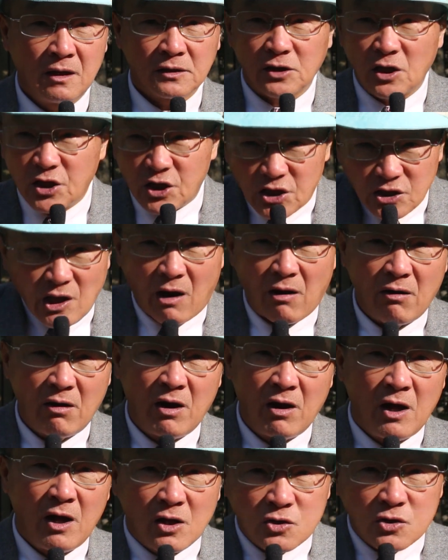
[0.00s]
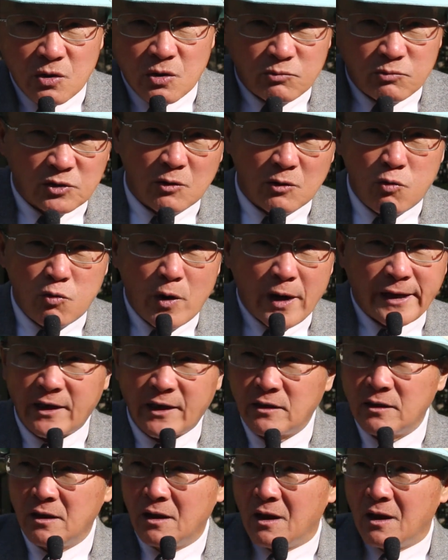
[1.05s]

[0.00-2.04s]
的领导全部得肺炎，